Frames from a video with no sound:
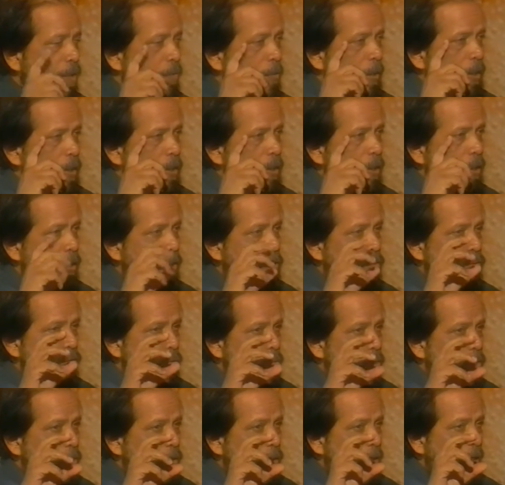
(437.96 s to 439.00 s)
la mente es
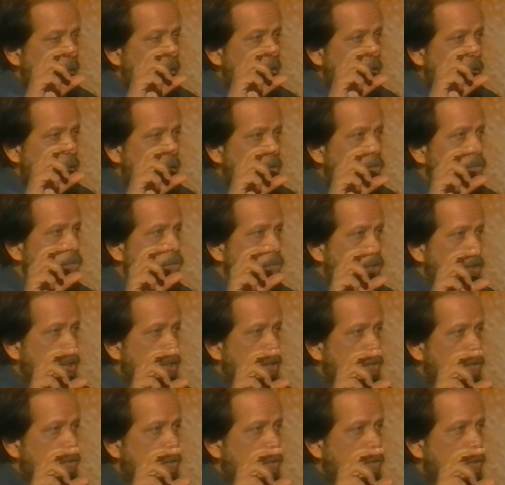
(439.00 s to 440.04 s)
como la lente de un
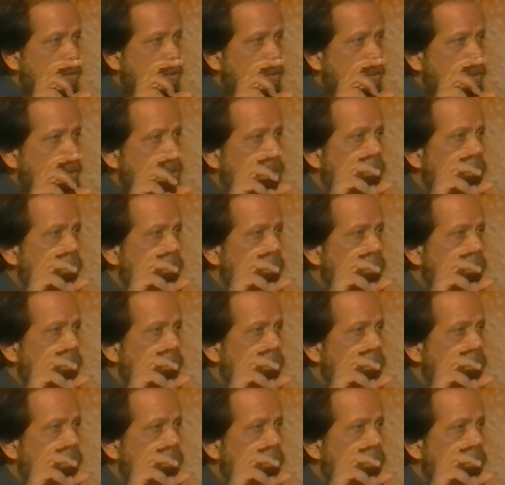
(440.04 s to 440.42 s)
proyector